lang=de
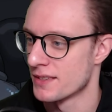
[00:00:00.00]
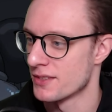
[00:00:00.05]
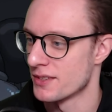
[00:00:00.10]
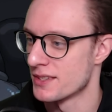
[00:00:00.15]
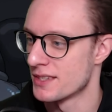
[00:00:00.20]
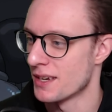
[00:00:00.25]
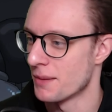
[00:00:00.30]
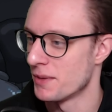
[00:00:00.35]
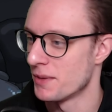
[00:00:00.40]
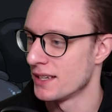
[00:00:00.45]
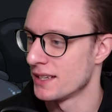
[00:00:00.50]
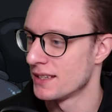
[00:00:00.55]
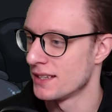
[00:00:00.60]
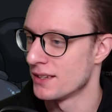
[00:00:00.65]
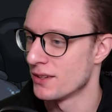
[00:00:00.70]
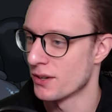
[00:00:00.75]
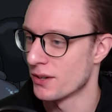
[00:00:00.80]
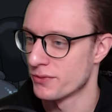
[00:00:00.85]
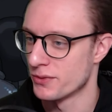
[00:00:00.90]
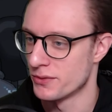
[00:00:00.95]
Sonst sammle ich
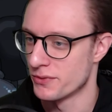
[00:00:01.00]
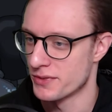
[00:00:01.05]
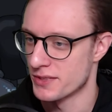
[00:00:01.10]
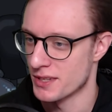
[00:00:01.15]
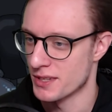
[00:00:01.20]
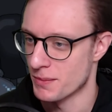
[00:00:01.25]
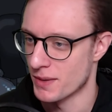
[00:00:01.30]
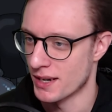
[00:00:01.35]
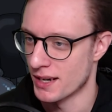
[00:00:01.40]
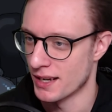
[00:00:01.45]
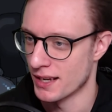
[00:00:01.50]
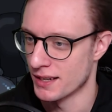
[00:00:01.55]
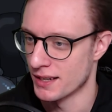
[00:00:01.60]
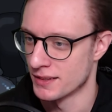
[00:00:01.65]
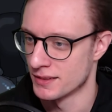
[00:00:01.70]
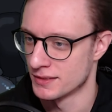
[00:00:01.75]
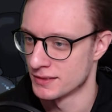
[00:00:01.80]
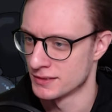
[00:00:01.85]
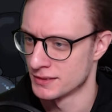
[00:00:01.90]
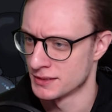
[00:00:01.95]
die noch 50 mal
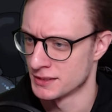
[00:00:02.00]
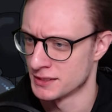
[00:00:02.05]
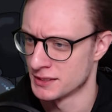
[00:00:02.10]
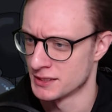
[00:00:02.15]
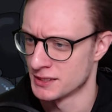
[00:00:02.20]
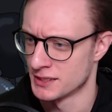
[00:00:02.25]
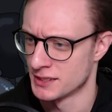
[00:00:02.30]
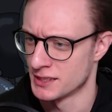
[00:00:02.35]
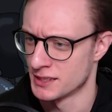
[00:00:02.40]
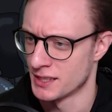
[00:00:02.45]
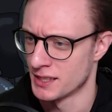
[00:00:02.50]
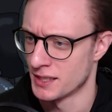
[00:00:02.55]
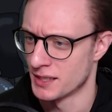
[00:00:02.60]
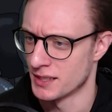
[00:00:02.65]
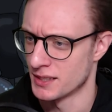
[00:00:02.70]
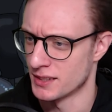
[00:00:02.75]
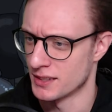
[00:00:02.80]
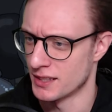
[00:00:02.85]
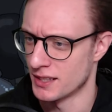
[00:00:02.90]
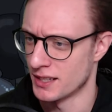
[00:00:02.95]
ein.
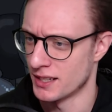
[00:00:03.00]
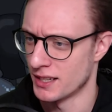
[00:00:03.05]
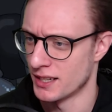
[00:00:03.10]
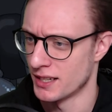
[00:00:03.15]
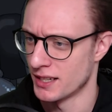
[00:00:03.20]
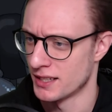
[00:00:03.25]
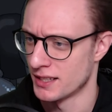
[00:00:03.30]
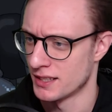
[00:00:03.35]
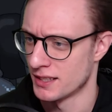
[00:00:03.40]
Ah.